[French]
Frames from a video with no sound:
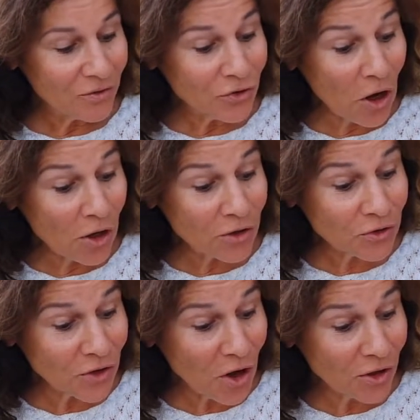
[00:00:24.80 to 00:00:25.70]
Toc,
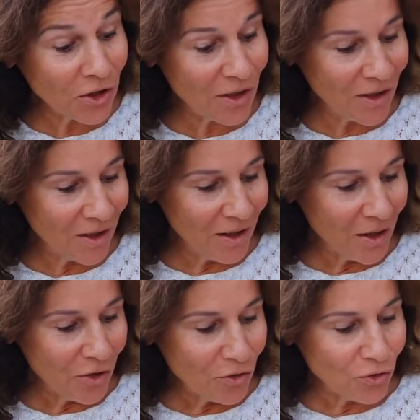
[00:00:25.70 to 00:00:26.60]
toc.
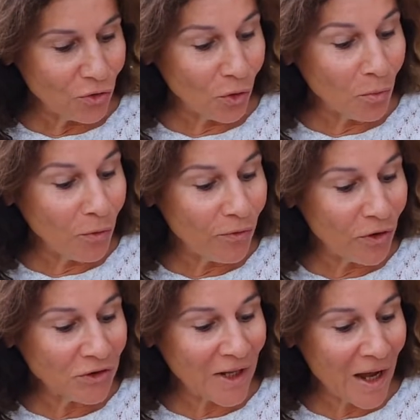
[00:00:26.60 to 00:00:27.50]
Sur mon
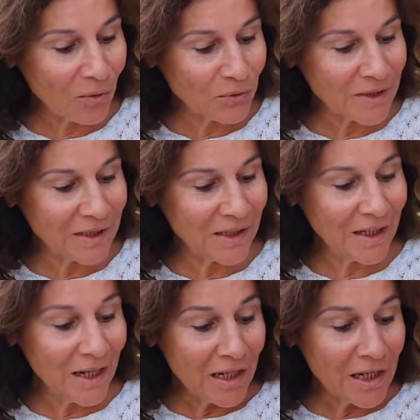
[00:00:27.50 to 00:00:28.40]
ventre arrondi,
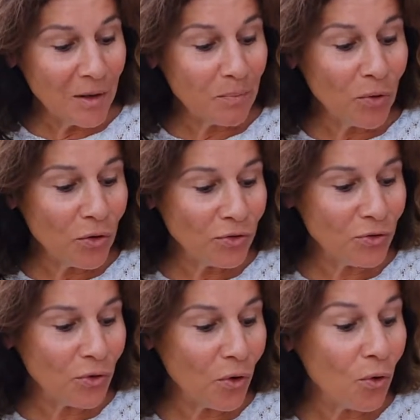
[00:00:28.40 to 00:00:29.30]
il pose
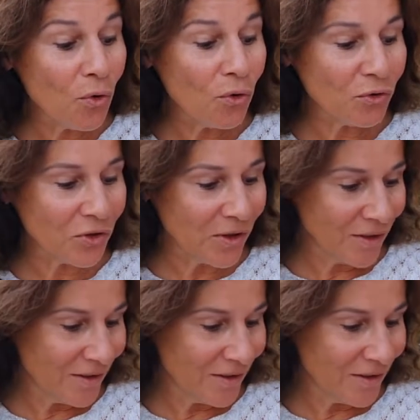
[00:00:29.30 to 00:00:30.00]
une rose.